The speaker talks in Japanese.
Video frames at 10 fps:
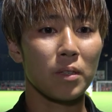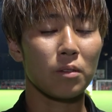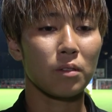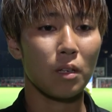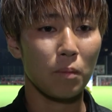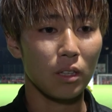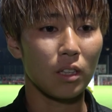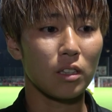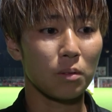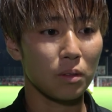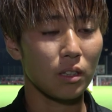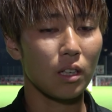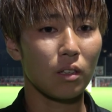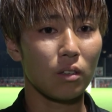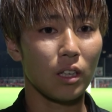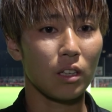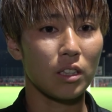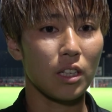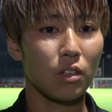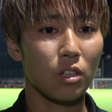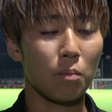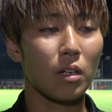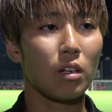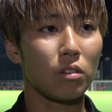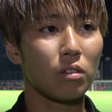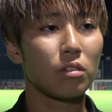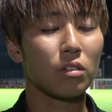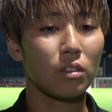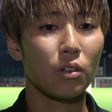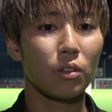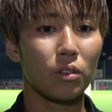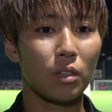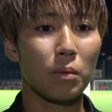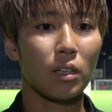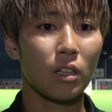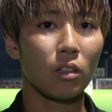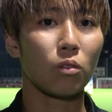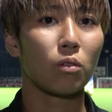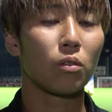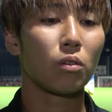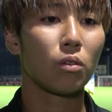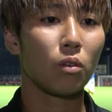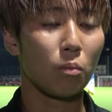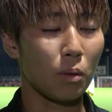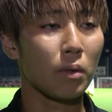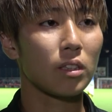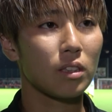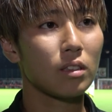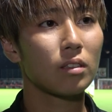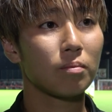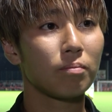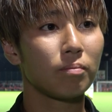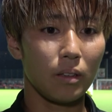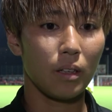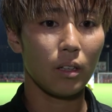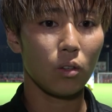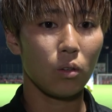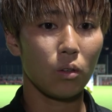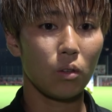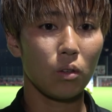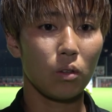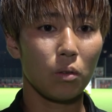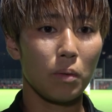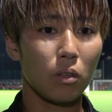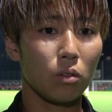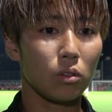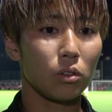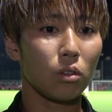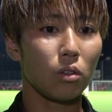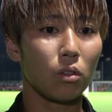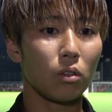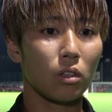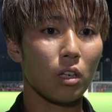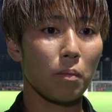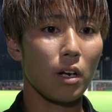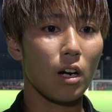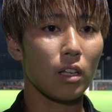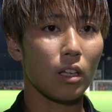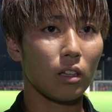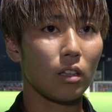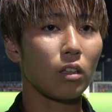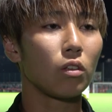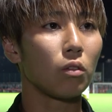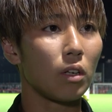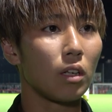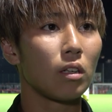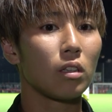そのために自分が試合を決めれるゴールを決めたいなと思います。ゴールを決められたっていうのは